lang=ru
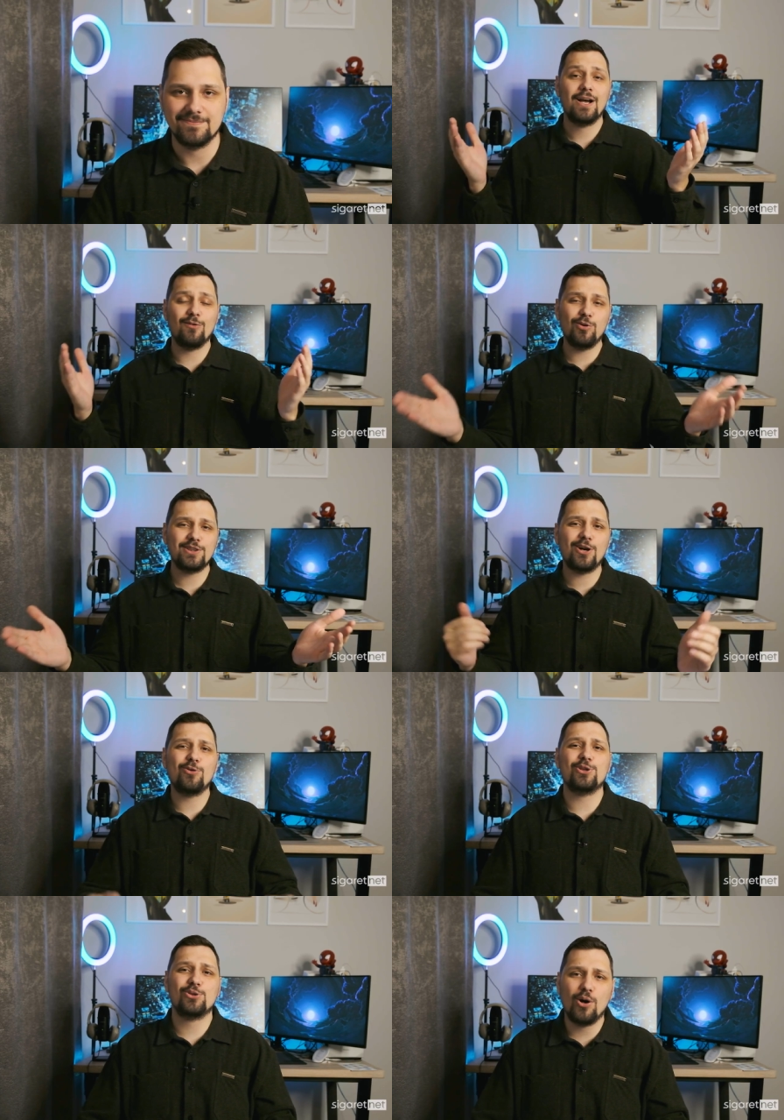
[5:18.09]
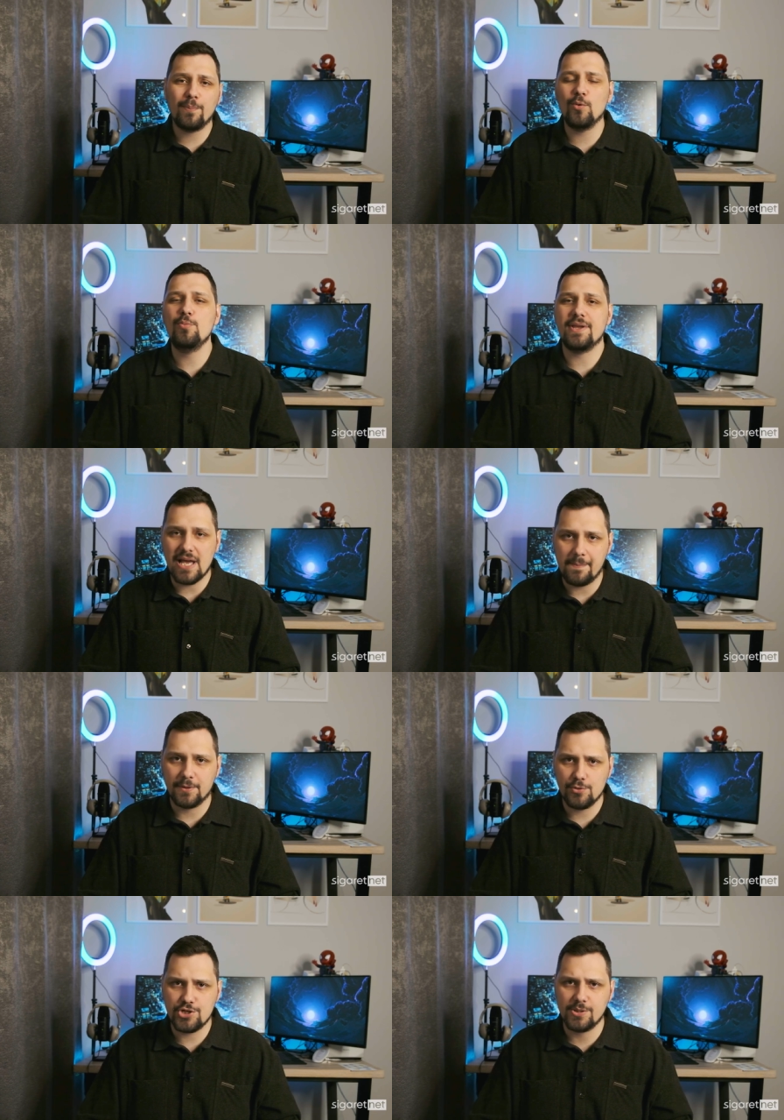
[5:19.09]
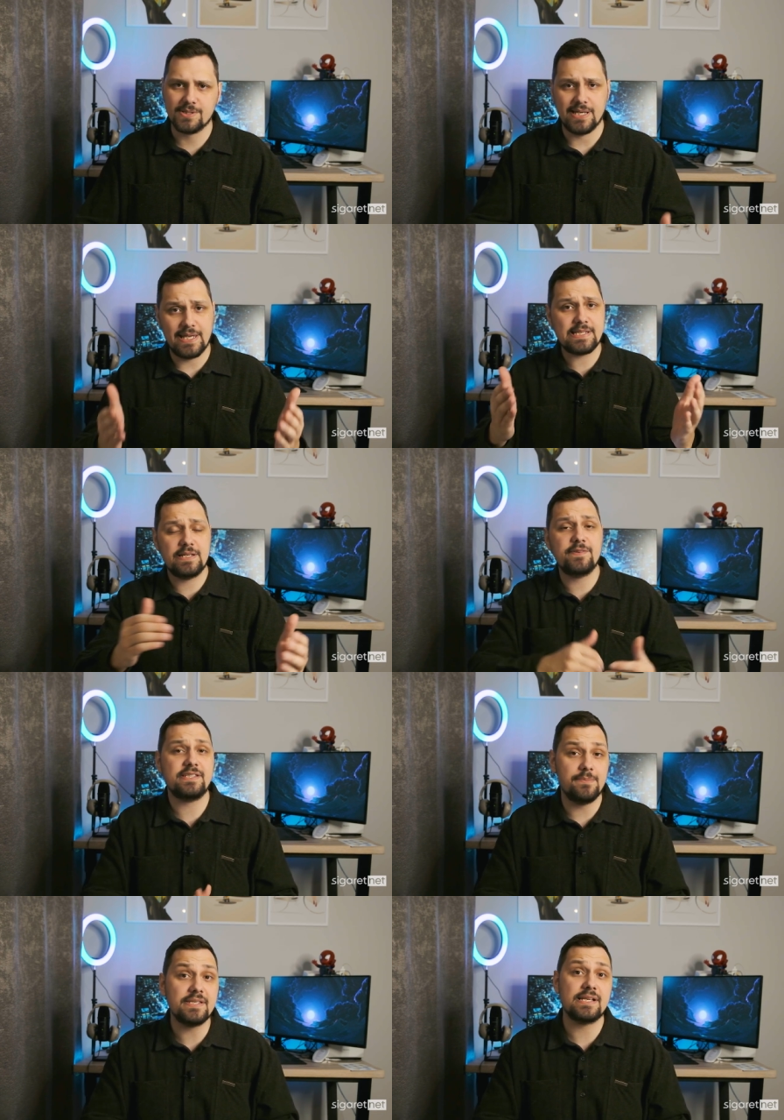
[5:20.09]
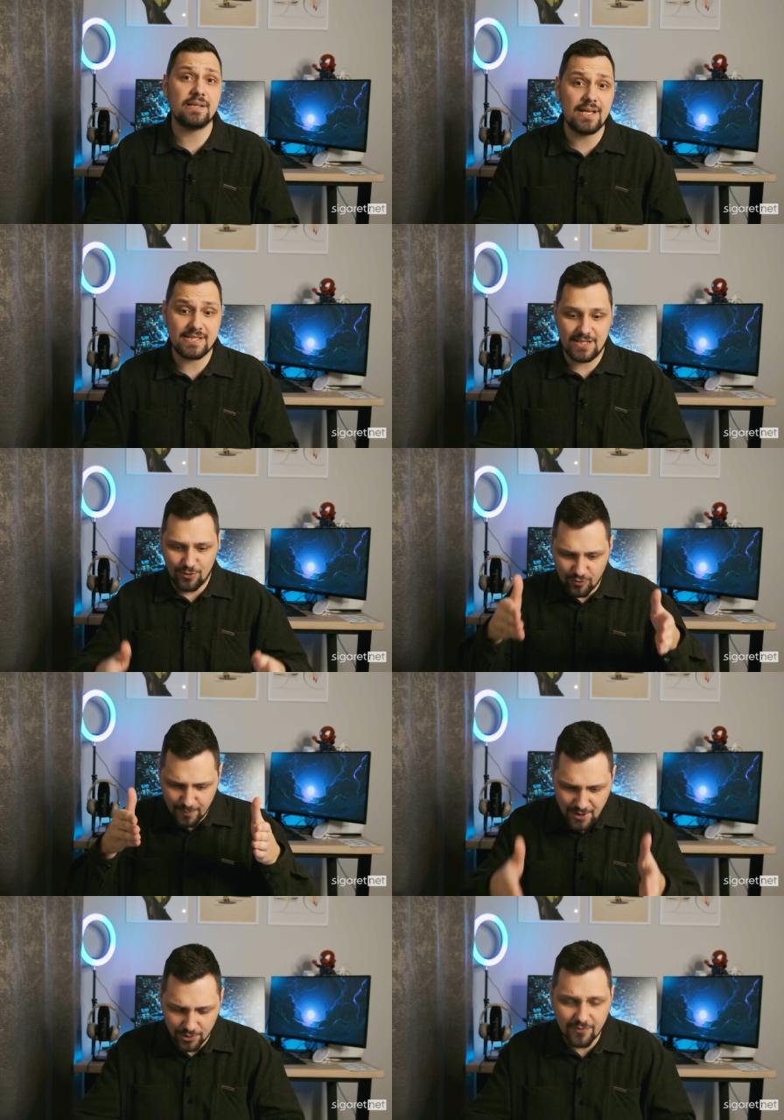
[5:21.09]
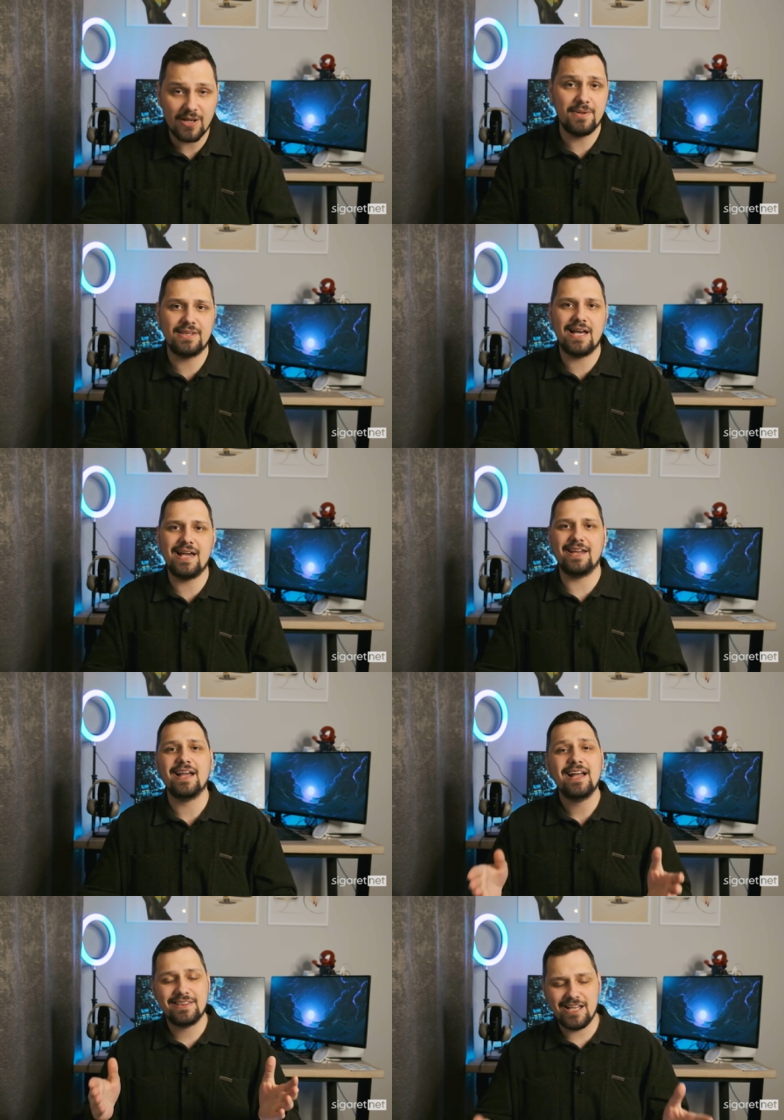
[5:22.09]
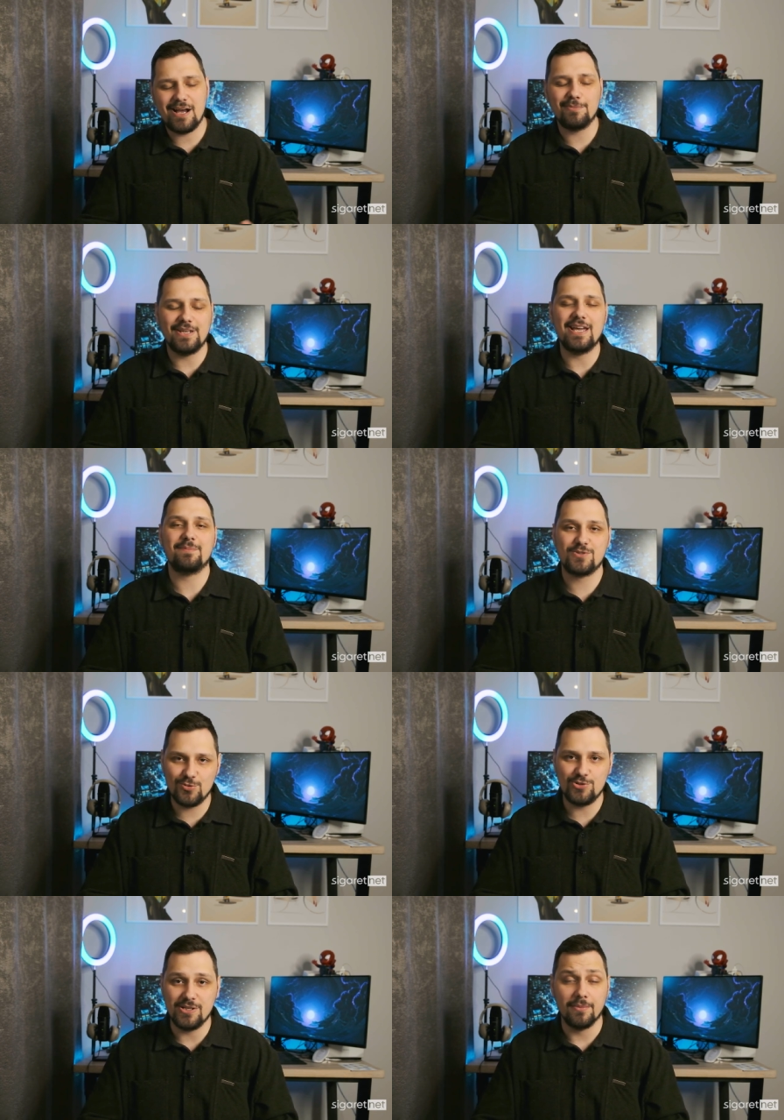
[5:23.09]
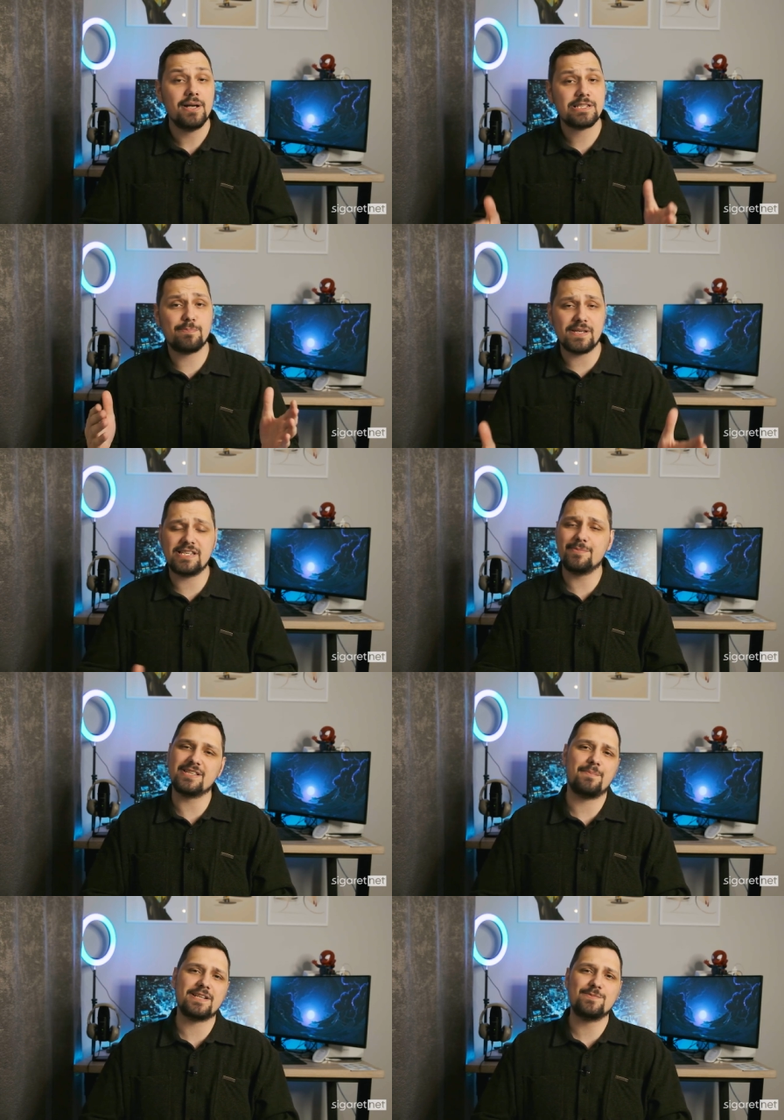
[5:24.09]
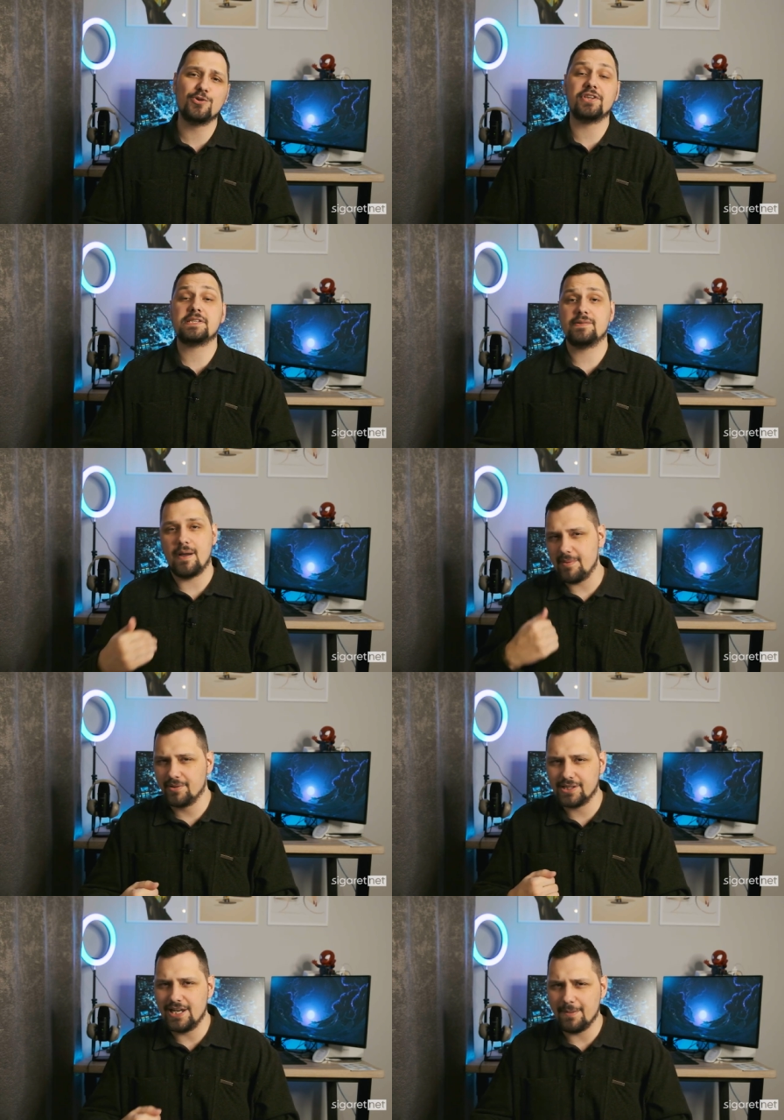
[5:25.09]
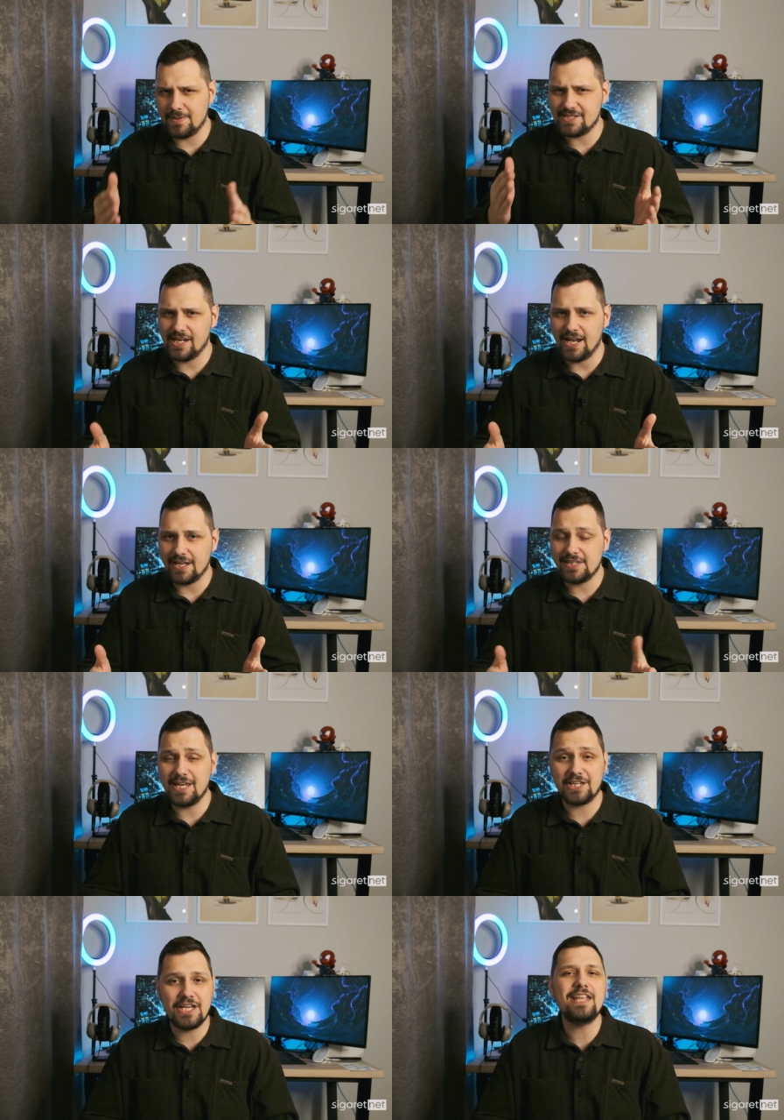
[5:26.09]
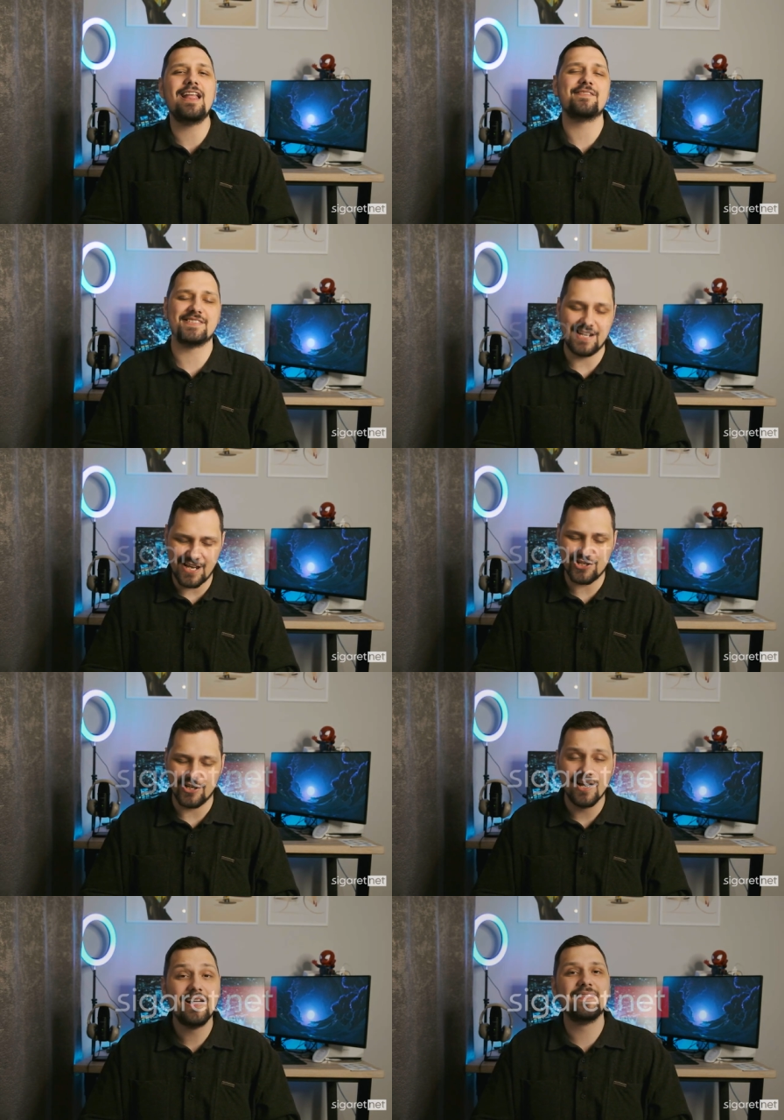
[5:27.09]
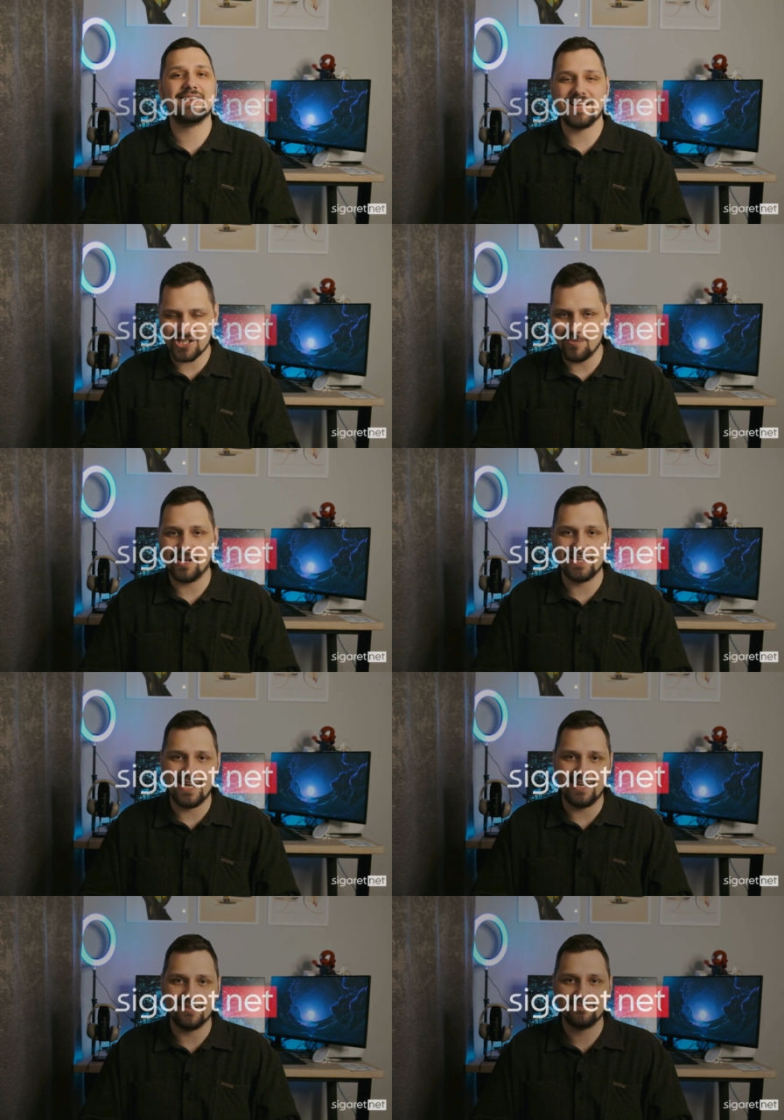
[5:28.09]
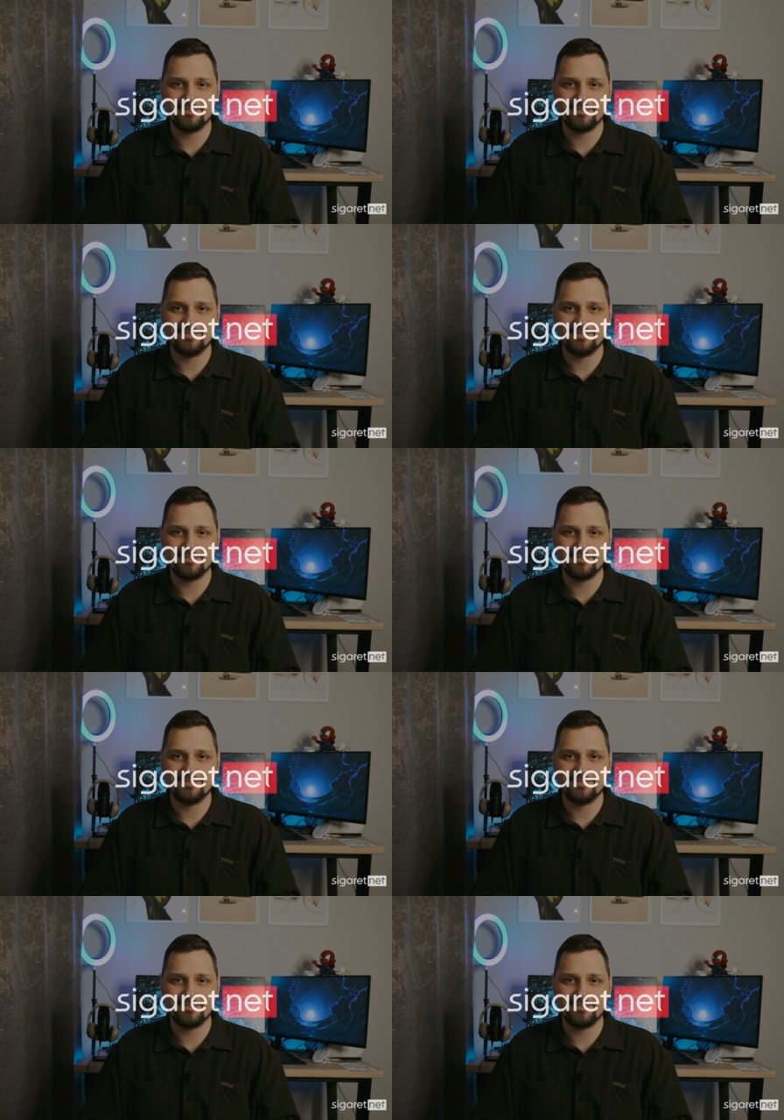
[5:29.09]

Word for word: Вот такой топ у меня получился. Если вы с ним не согласны, то вперед в комментарии, там и обсудим. Спасибо за просмотр, с вами был Глеб и сигарет нет, и до встречи на нашем канале.